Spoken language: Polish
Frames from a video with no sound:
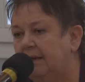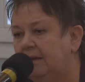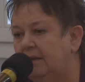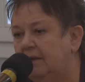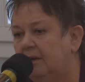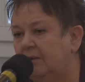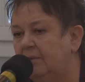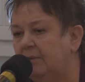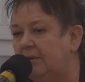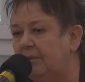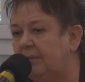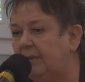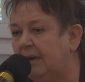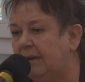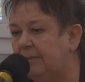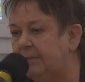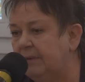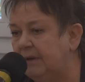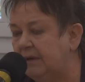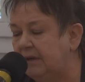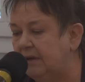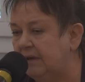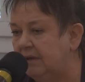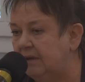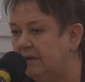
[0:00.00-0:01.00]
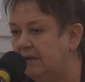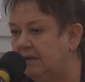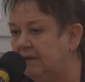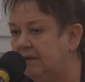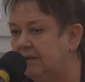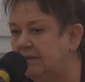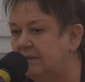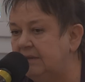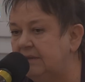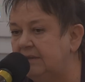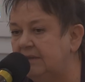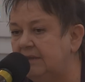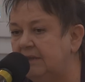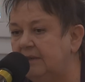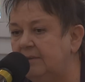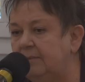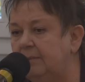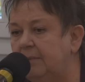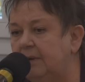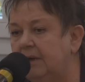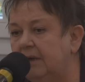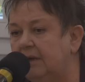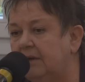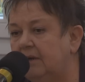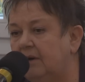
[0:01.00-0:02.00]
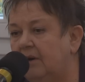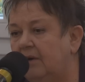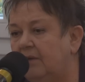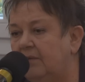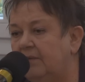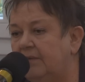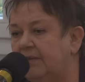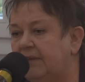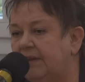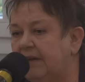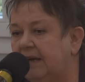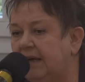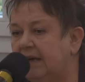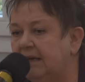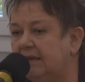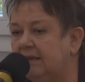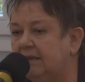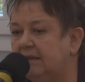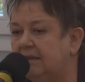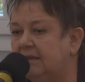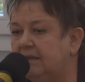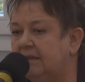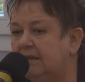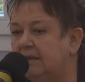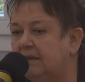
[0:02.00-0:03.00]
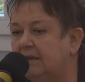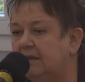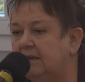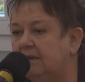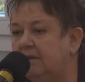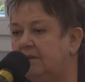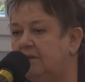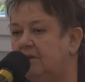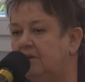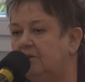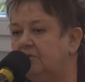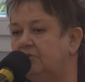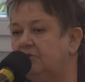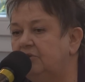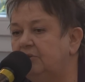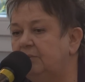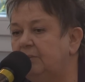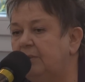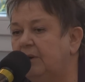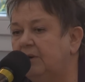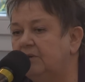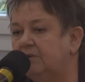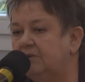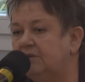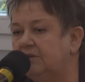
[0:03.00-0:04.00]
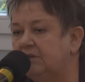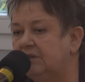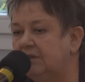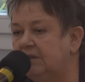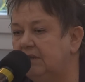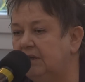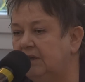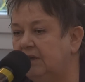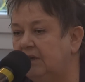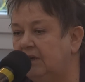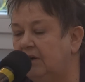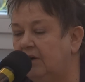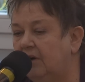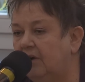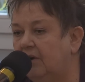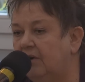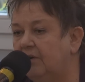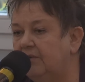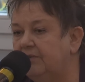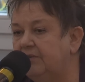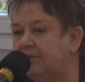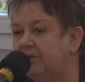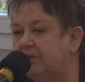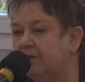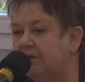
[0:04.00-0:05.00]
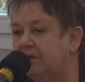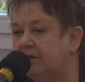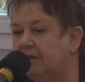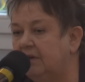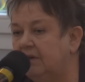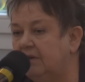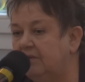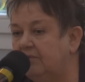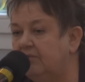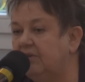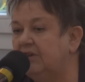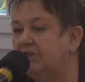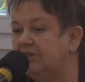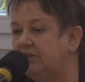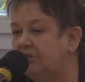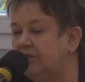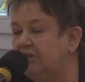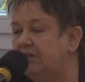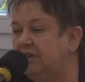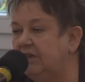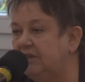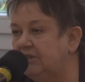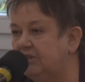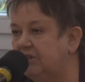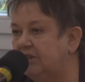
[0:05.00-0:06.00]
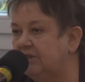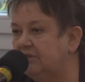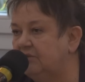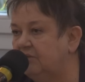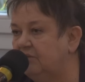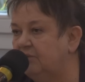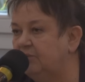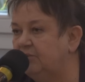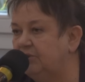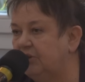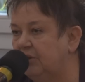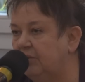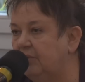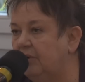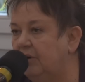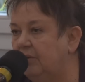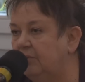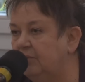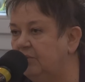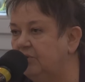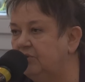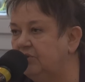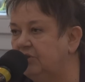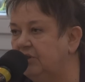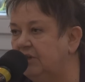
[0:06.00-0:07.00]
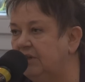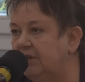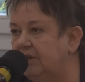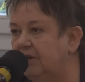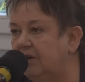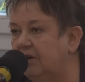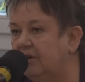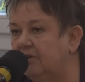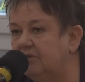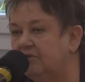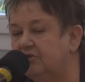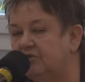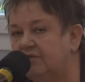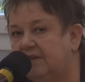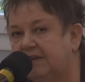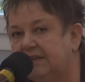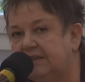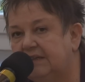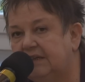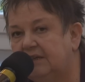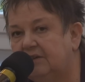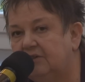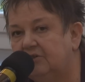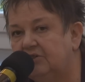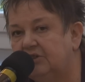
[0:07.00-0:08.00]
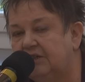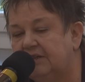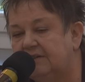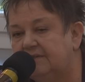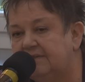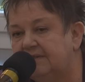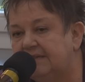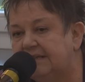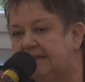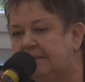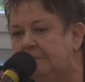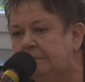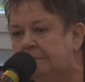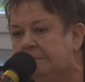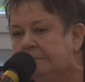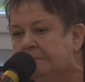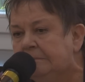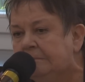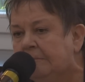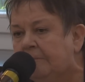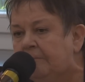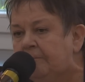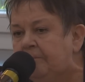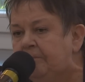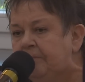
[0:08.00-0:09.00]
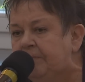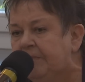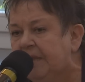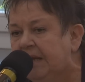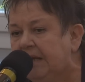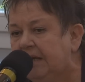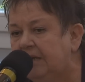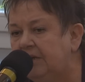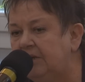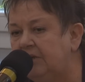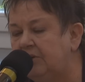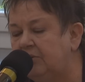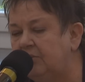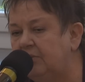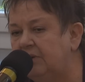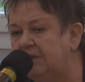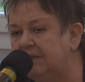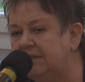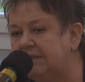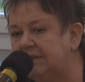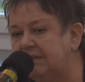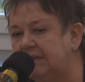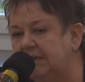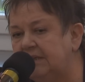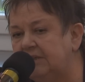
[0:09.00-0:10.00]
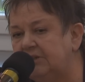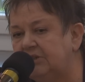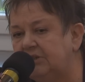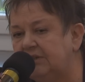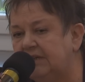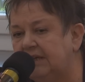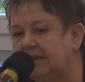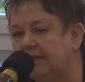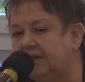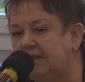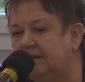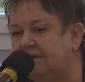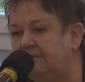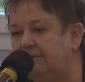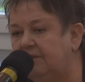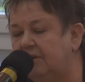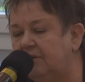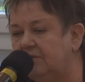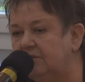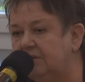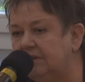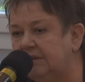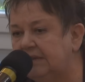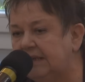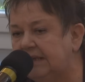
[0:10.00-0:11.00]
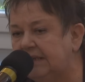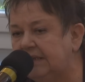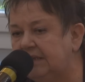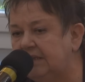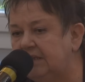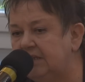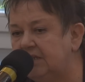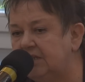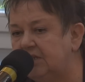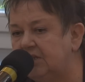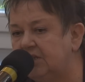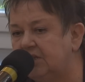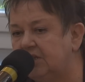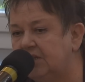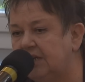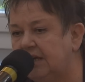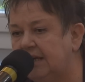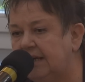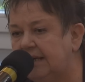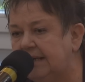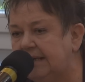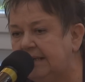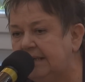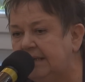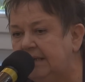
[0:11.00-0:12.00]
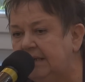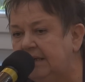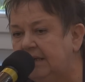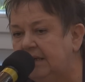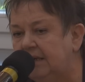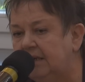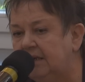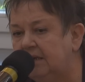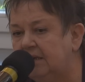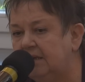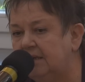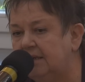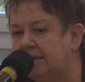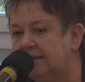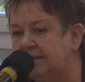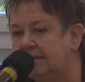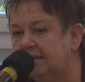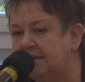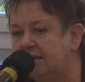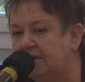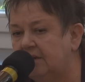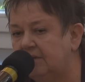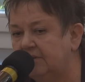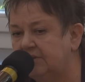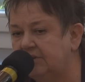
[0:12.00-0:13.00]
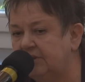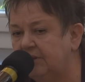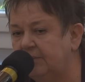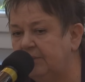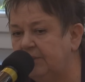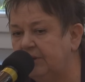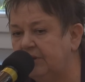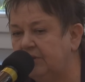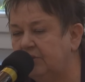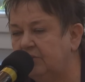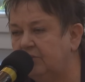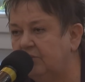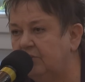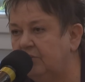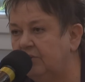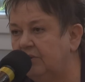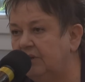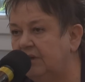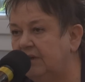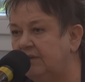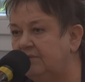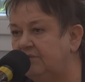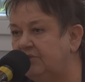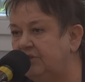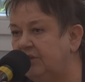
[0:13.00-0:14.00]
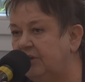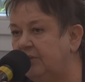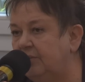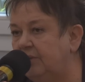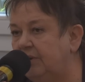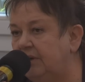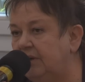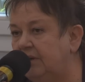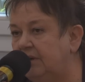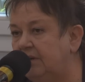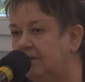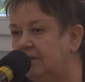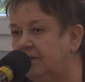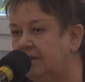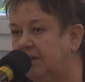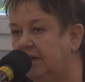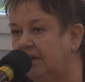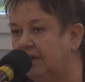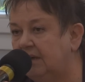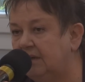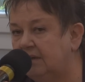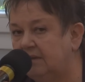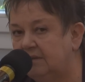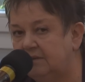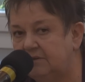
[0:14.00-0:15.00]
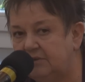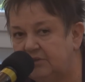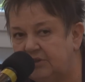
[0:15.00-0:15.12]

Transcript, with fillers: No my mamy z tym kontakt dość mocny od właśnie czasów przełomu, czyli od 4 czerwca. I tu jest też taki wątek, że osoby, które wzięły na